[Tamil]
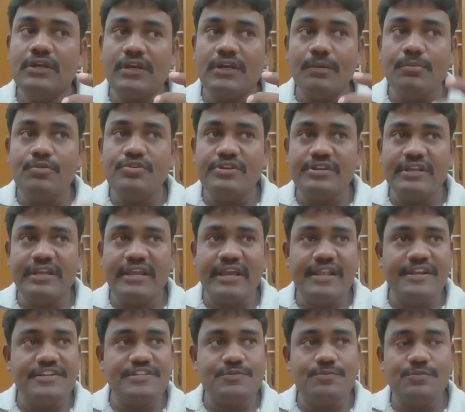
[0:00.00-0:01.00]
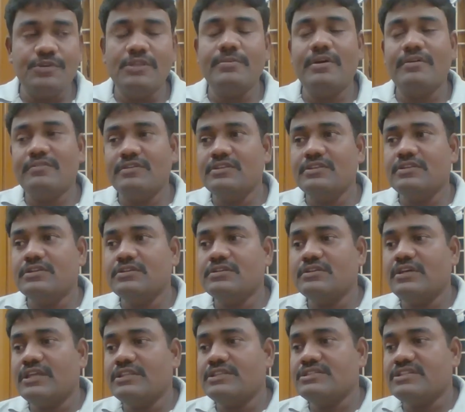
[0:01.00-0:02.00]
கம்யூனிட்டி கைடன்ஸ் மூலிமா வந்துட்டு
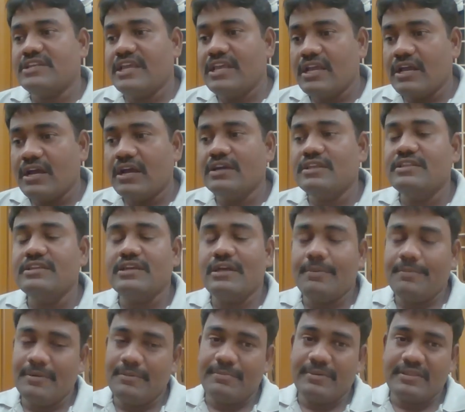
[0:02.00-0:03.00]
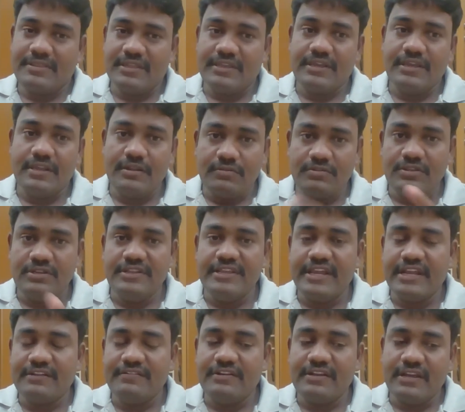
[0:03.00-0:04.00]
அது ஸ்ட்ரைக் ஆகுது அப்படின்னு பார்த்தீங்க இதில் வந்து
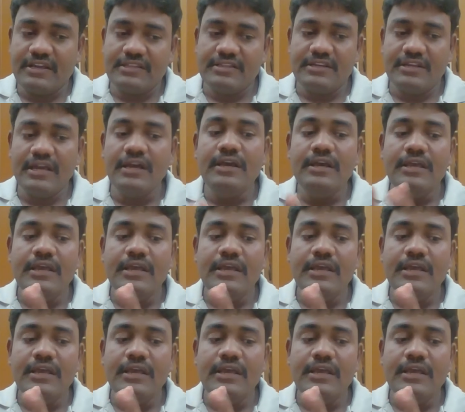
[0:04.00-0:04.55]
ரியாக்டிவேட் ஆகுதுன்னா